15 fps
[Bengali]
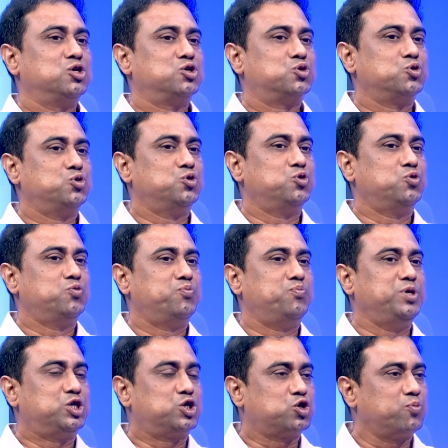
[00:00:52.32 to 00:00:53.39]
শুধু
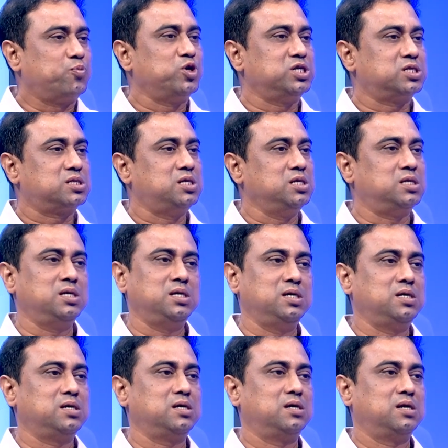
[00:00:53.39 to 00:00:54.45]
বিশ্ব পরিস্থিতি
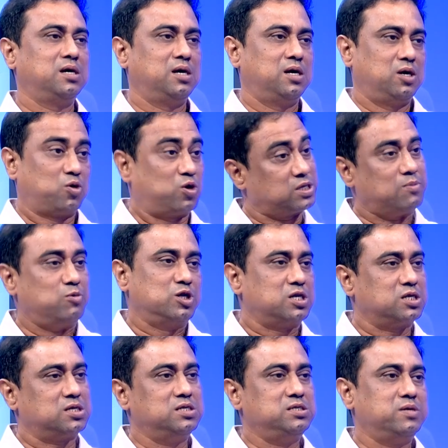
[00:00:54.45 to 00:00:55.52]
কথা
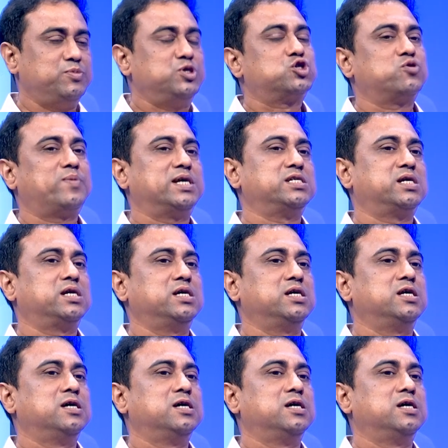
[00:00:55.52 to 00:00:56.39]
বলতেছেন যে বিশ্ববাজারে